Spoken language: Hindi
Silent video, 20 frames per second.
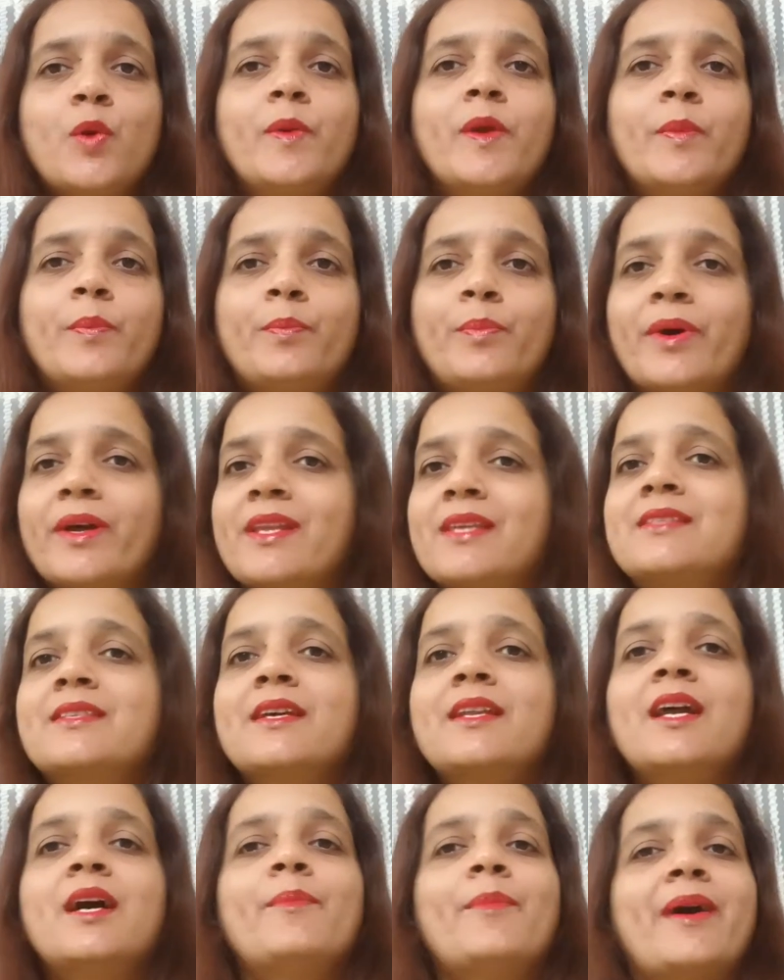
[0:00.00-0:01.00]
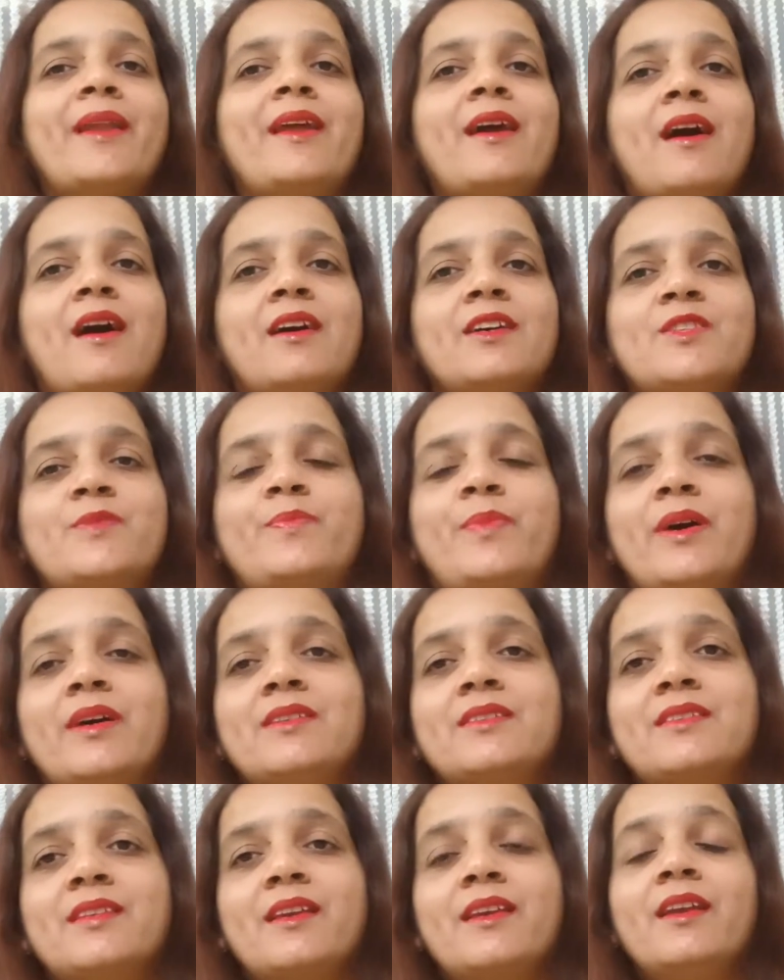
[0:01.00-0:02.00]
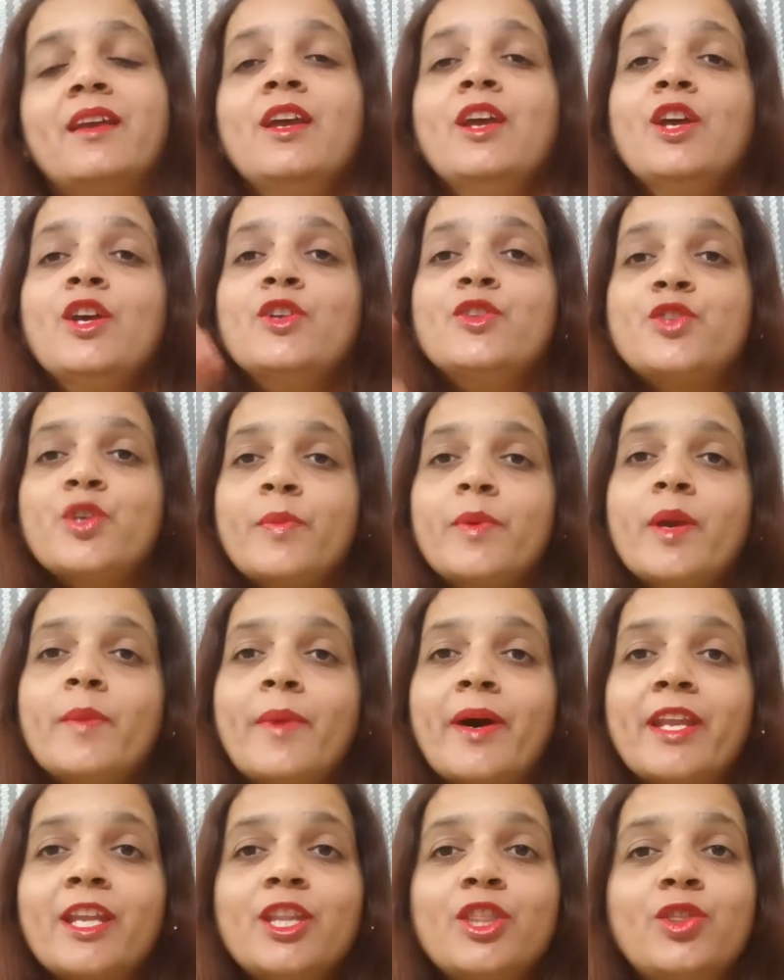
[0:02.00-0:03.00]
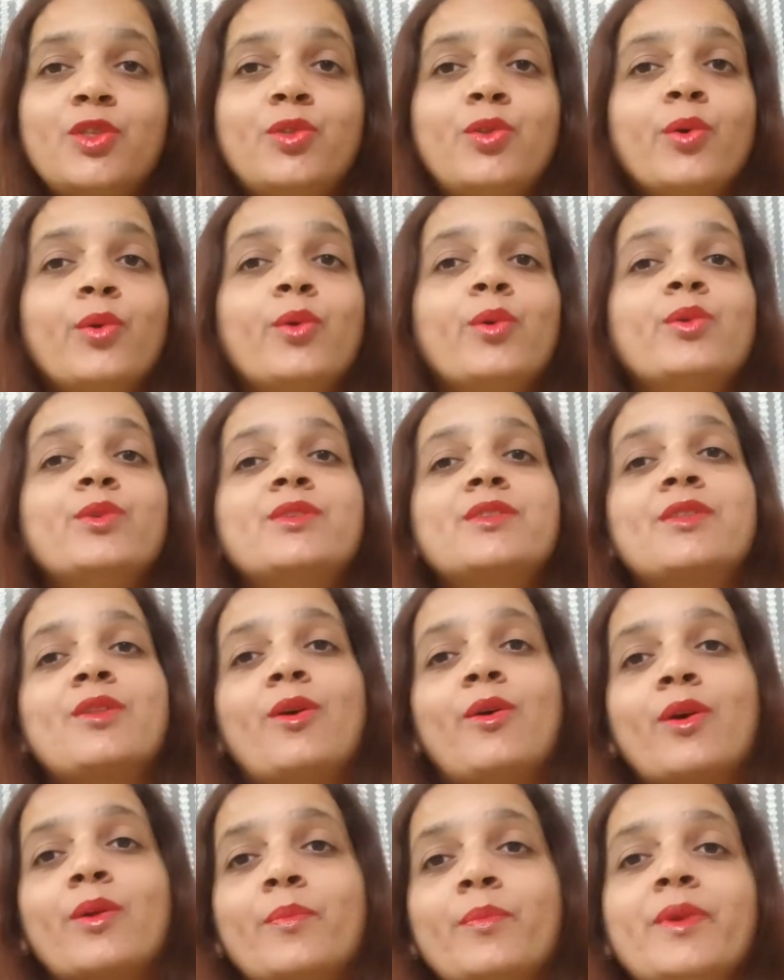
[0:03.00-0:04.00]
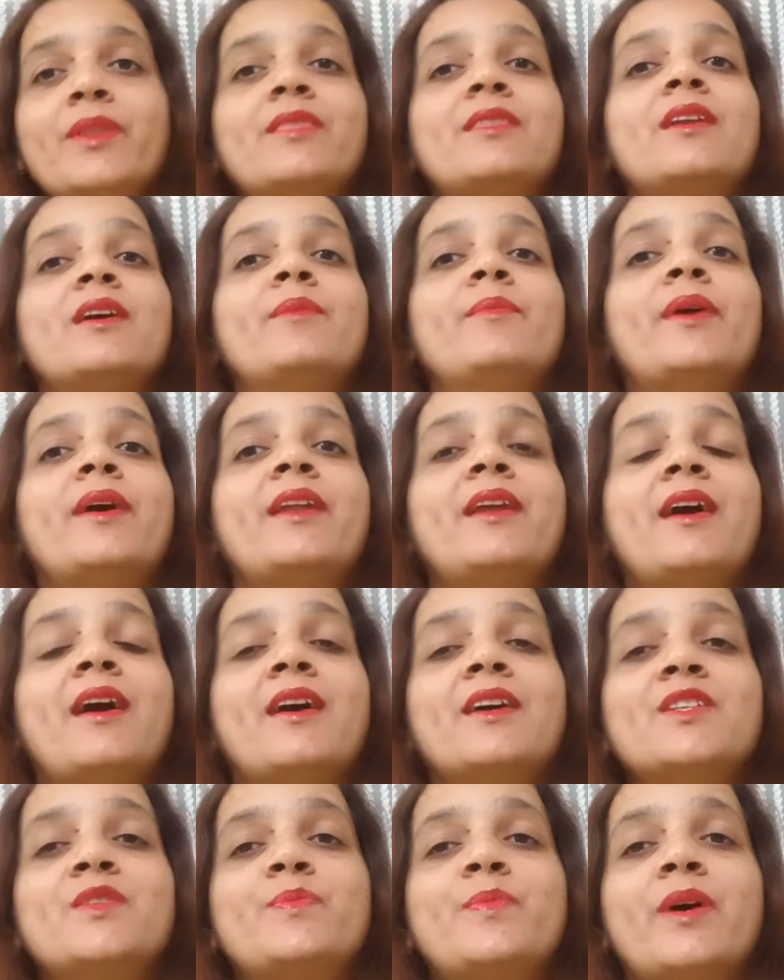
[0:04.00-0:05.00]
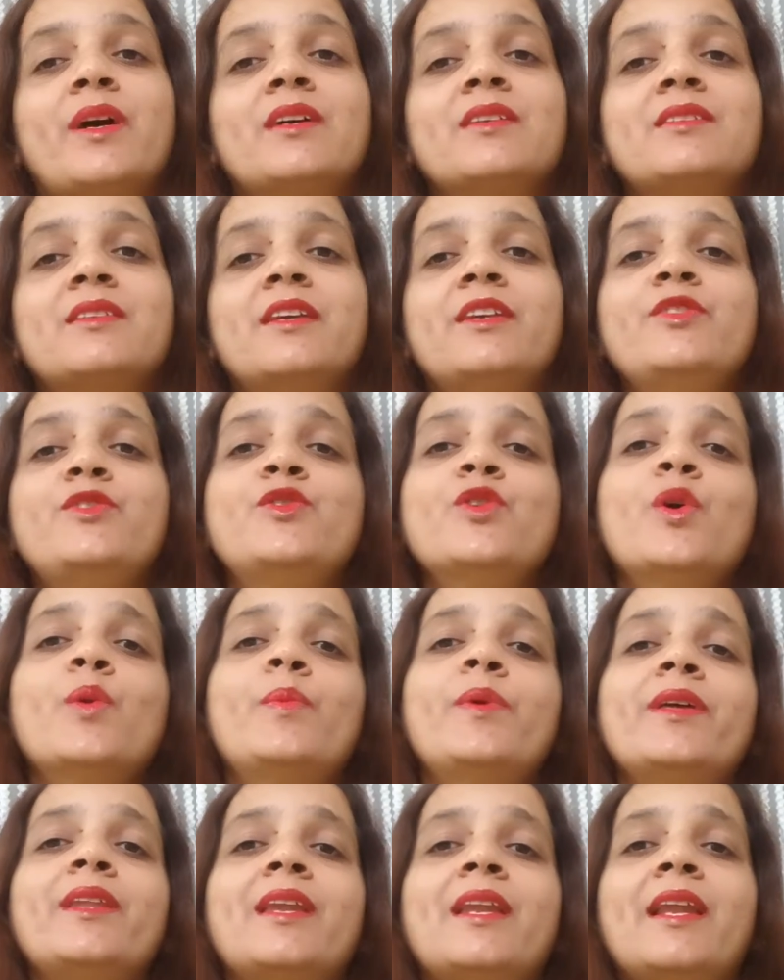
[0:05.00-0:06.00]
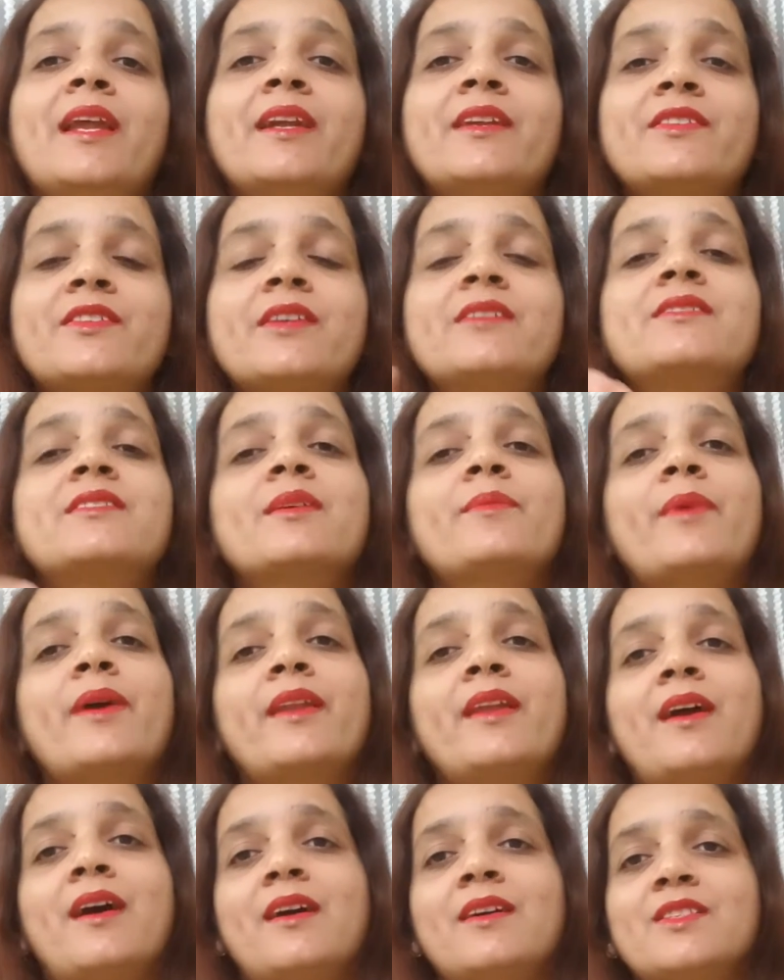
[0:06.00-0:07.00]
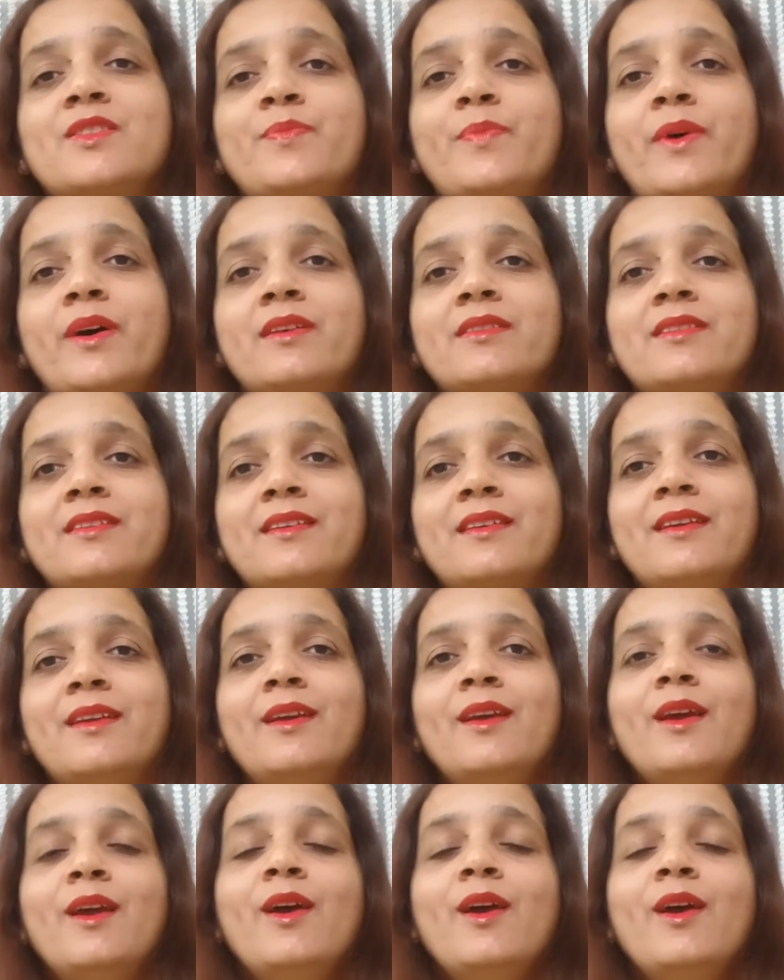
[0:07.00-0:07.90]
जो भी परिजन हमारे आसपास हैं जो भी हमारे दोस्त और मित्र हमारे आसपास हैं जो भी रिलेशन्स हमारे आसपास हैं